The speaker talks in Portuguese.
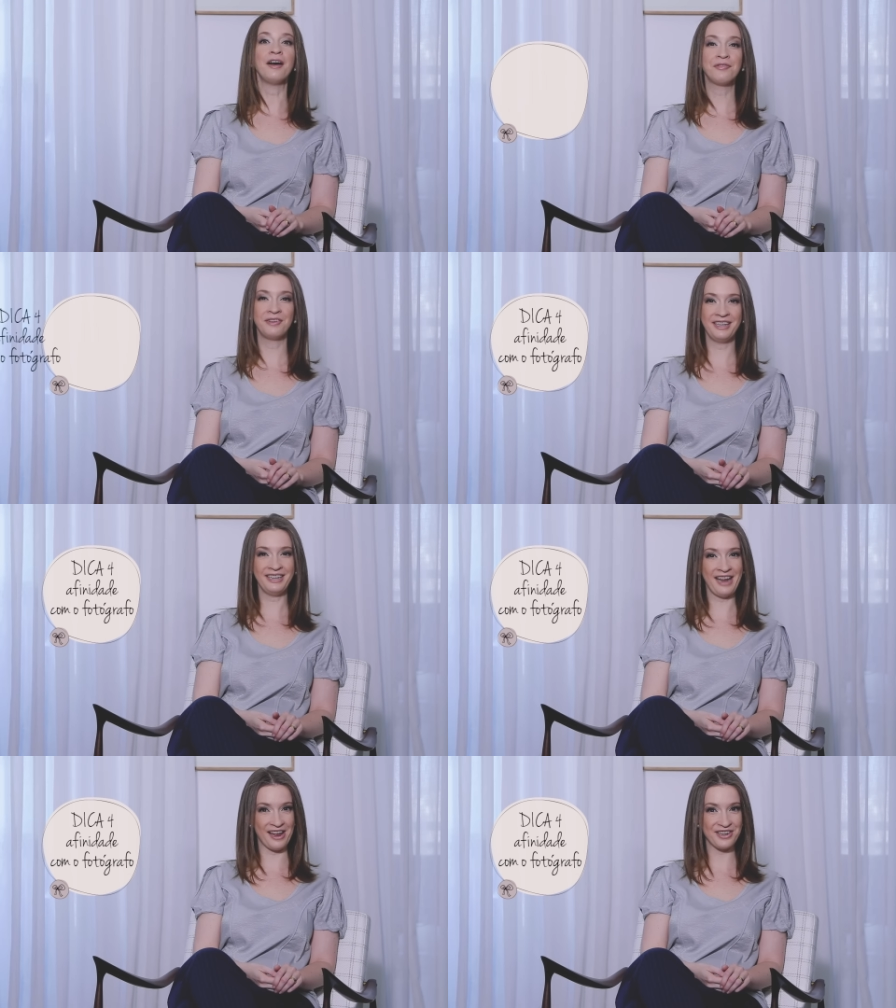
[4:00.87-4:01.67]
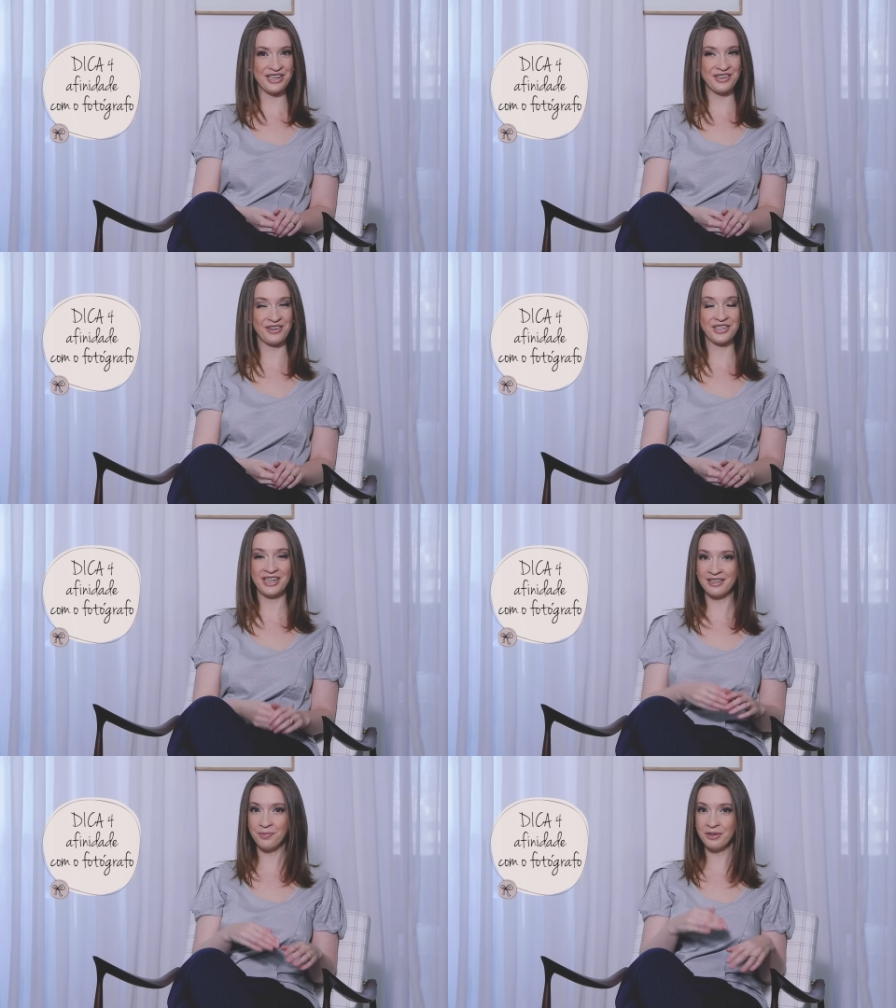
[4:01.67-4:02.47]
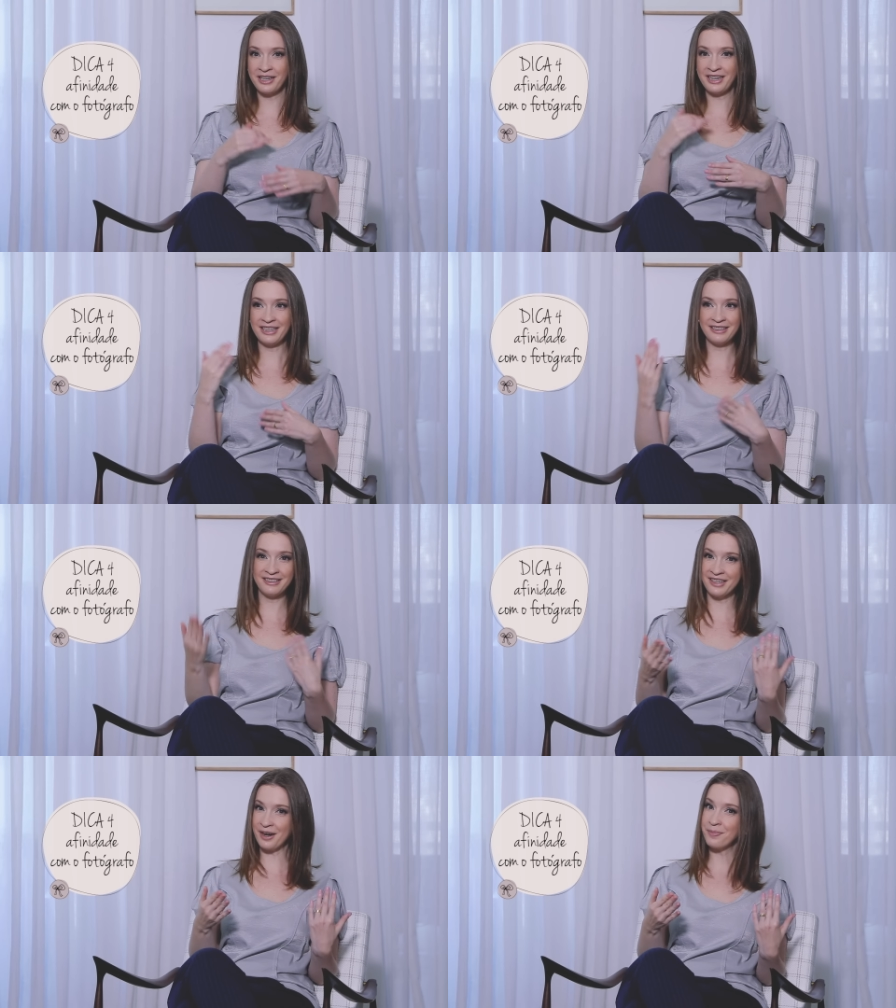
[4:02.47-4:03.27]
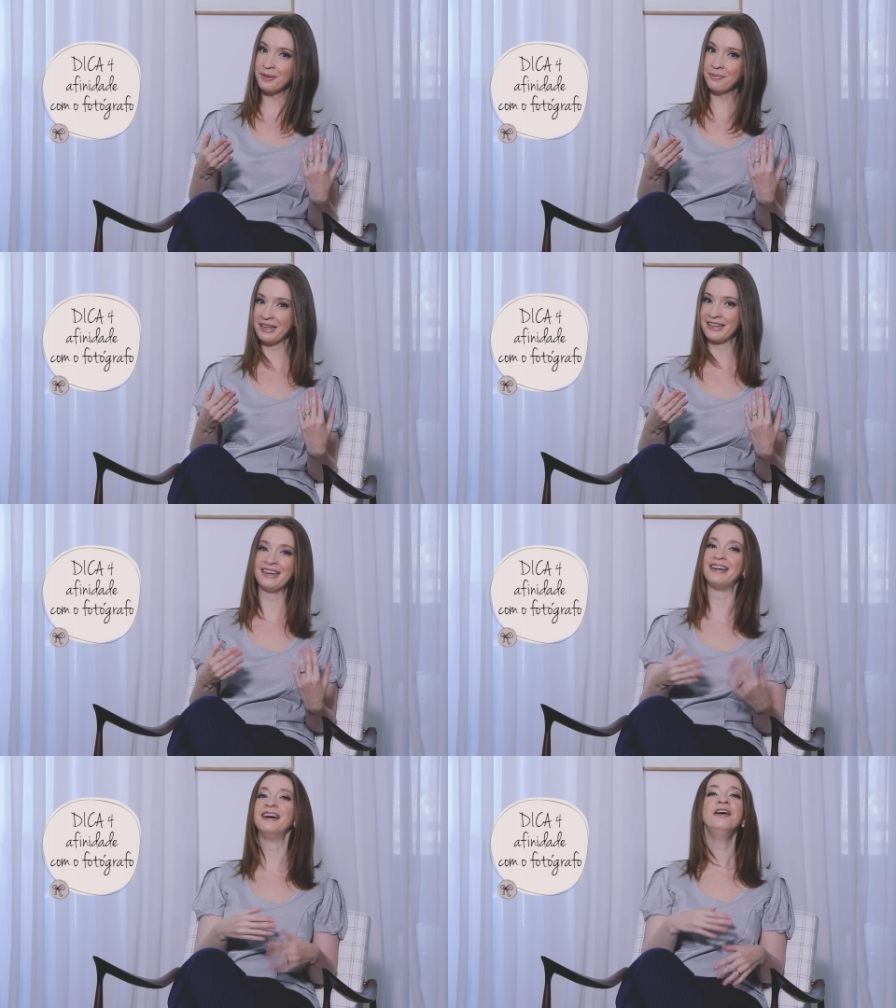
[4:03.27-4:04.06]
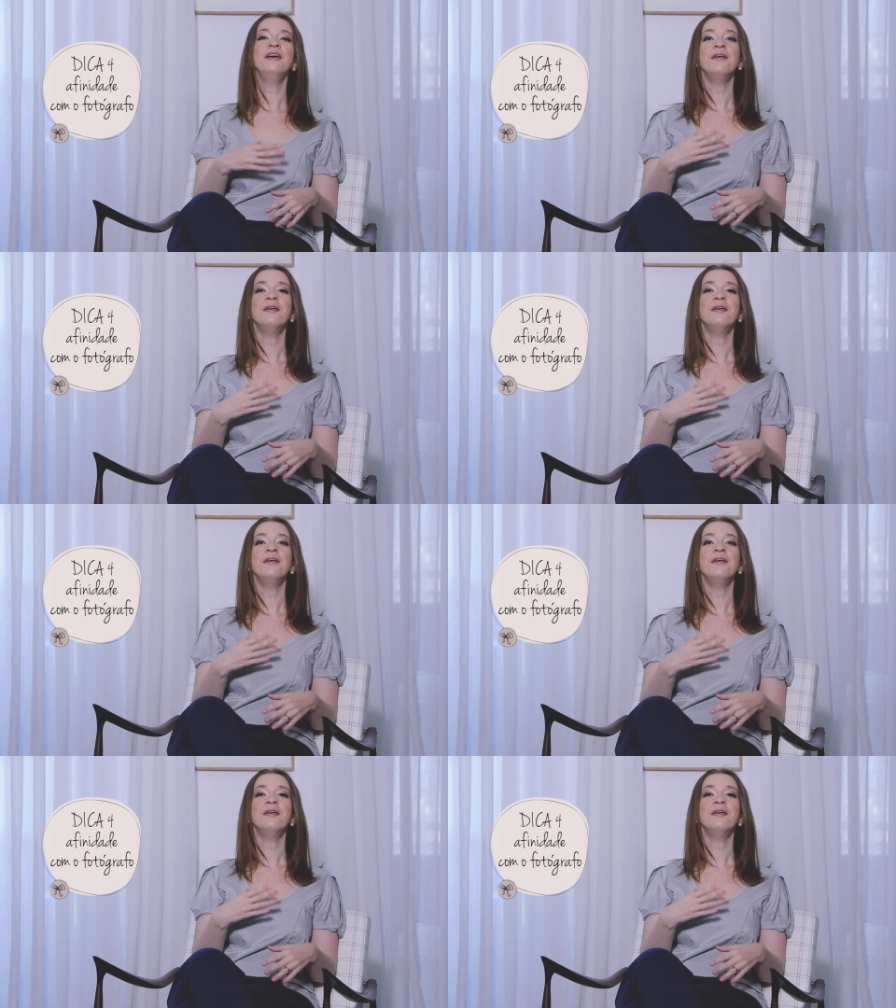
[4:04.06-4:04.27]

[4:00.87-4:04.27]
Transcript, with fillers: afinidade. Eu acho que essa poderia até ser a primeira.